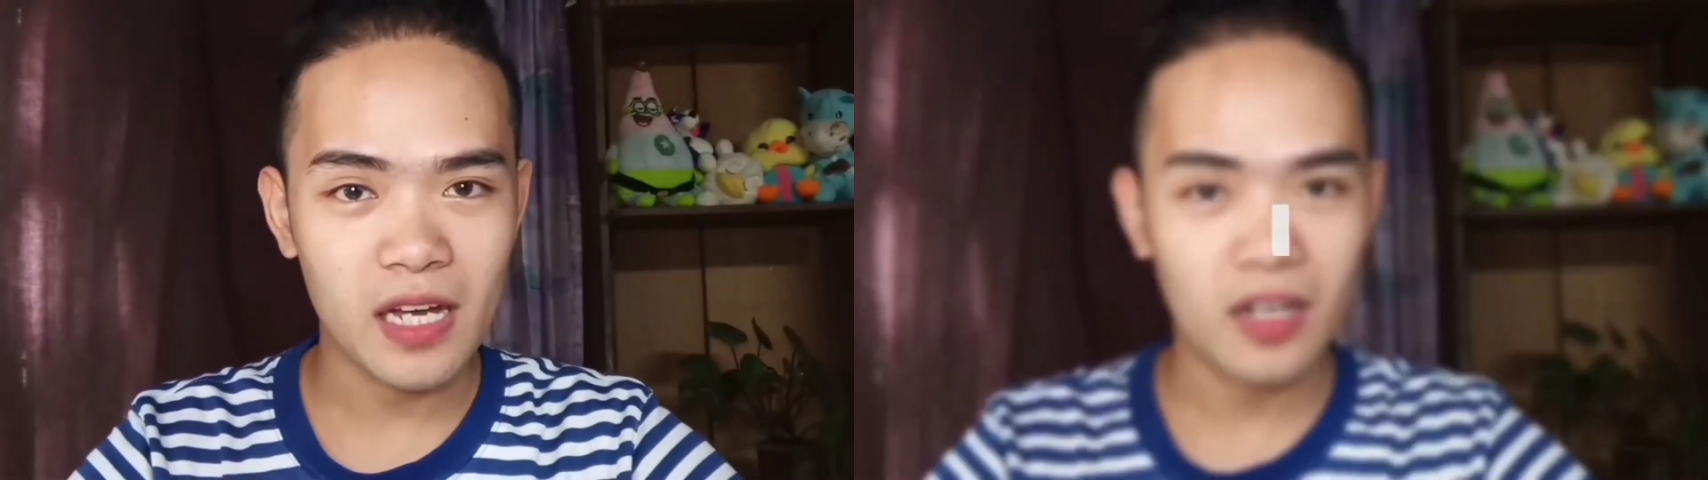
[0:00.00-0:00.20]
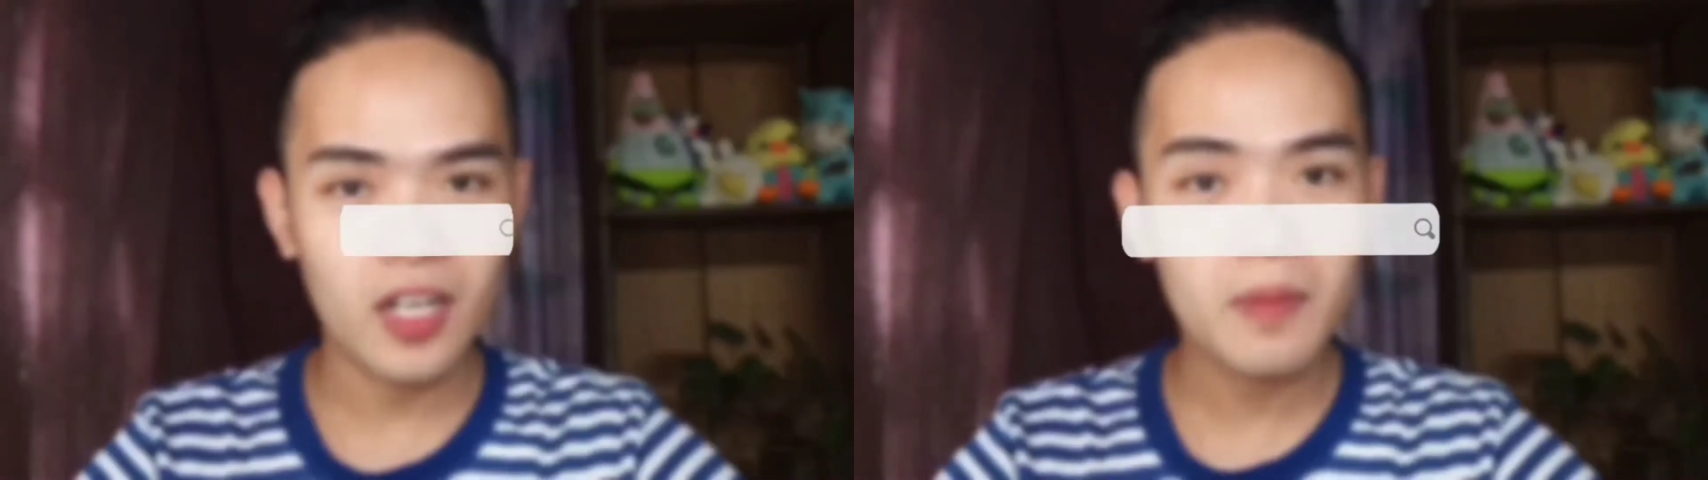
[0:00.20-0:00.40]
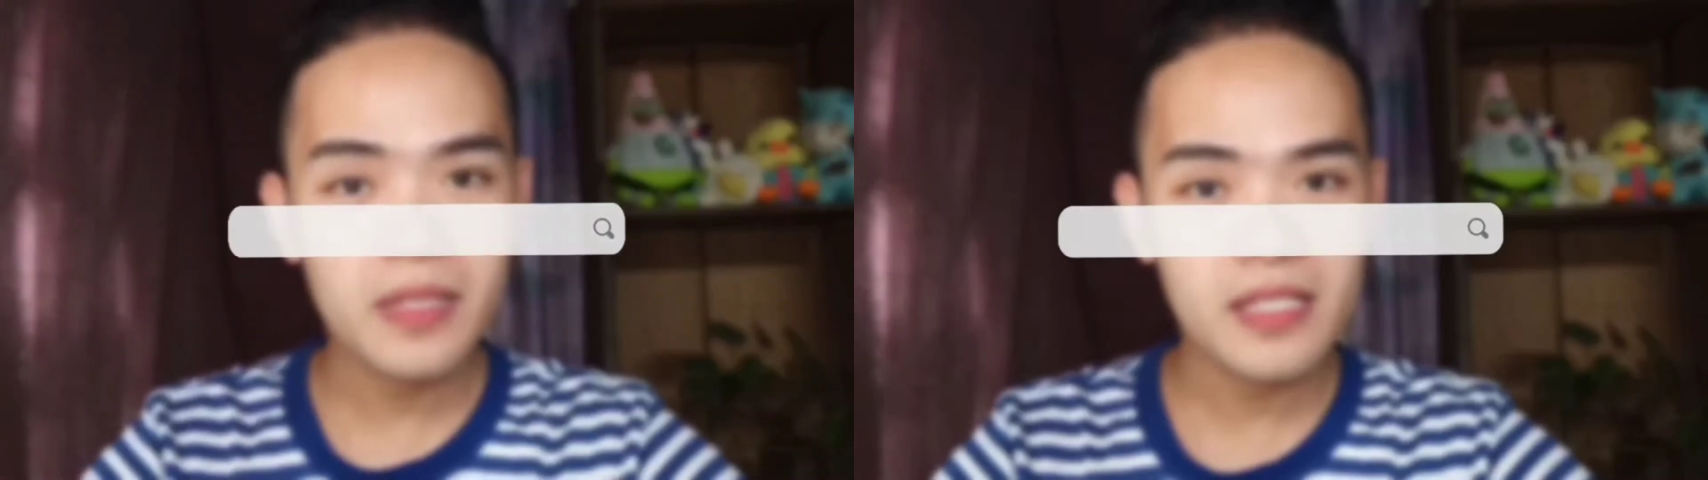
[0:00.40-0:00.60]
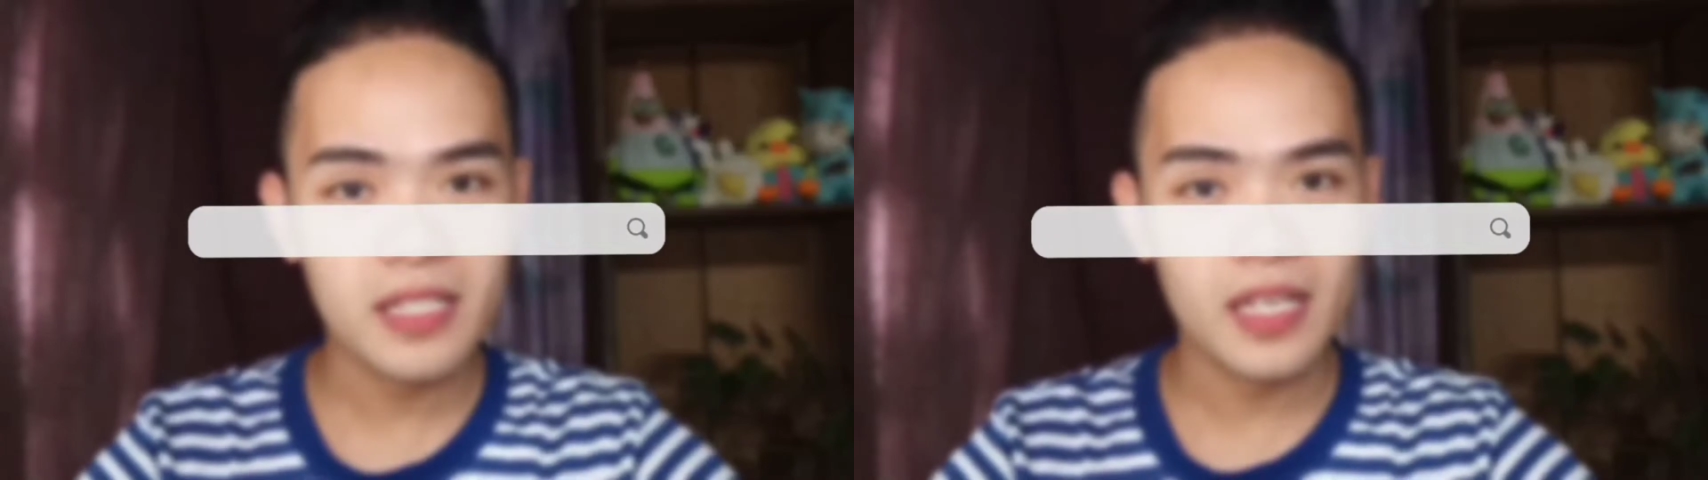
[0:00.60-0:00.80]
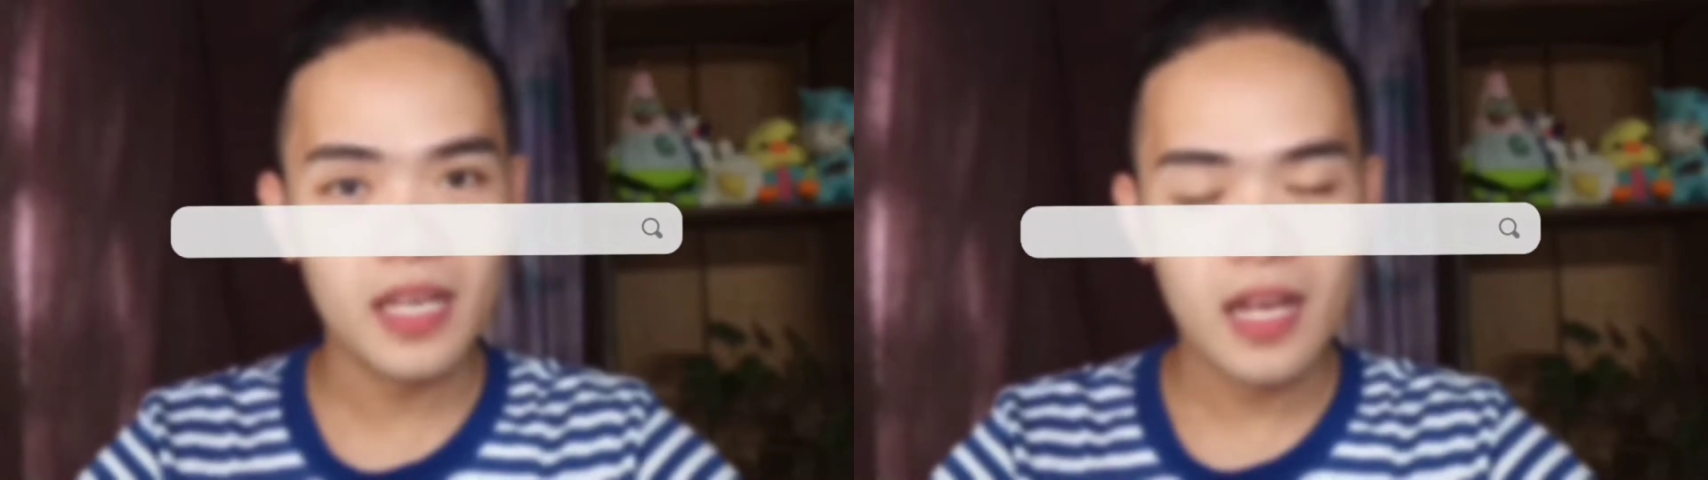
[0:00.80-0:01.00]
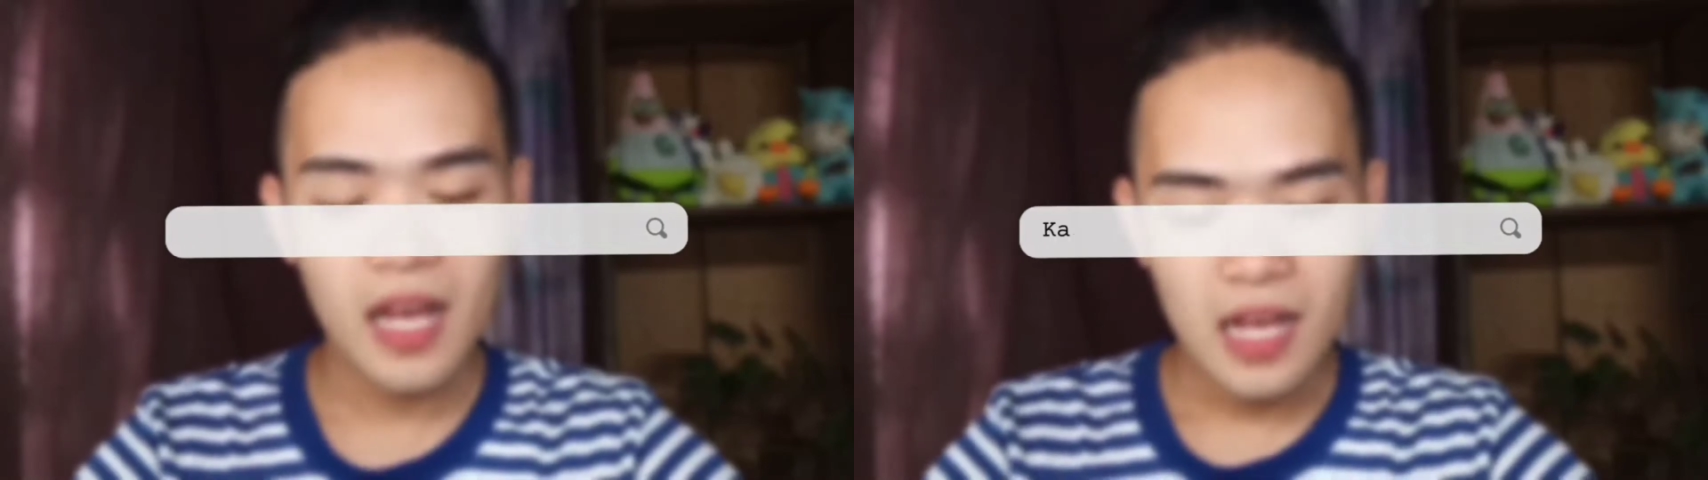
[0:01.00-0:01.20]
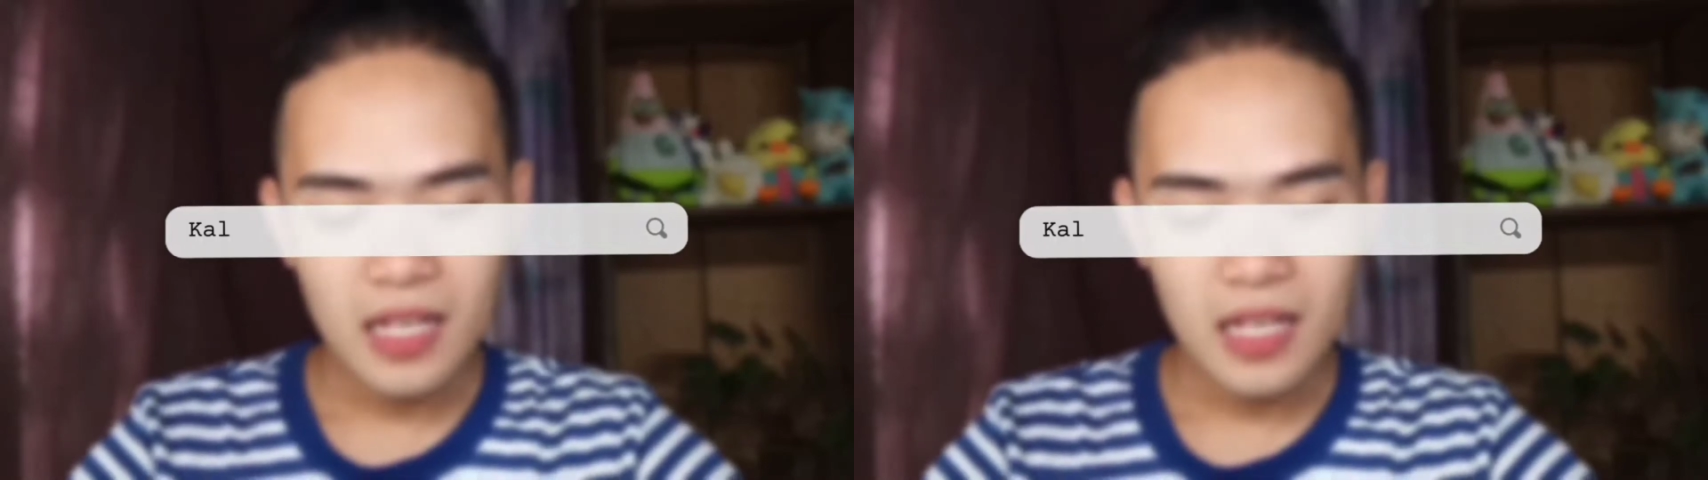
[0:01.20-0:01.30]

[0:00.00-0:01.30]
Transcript: ng kalamansi